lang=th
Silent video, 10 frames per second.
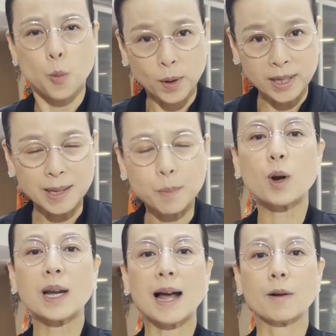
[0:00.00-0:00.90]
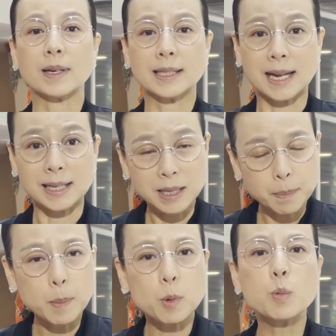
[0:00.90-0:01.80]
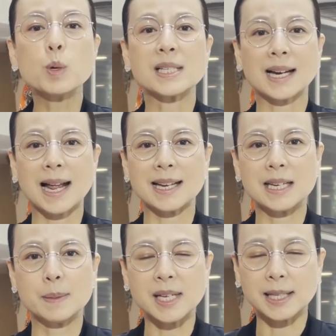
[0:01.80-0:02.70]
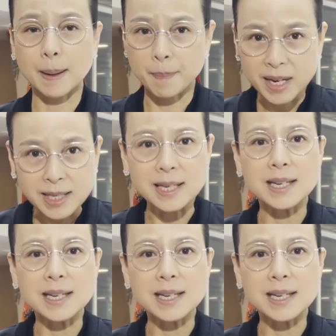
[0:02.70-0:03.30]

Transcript: วันนี้พวกเราในฐานะที่แป้นผู้จัดการทีมจะทำให้ดี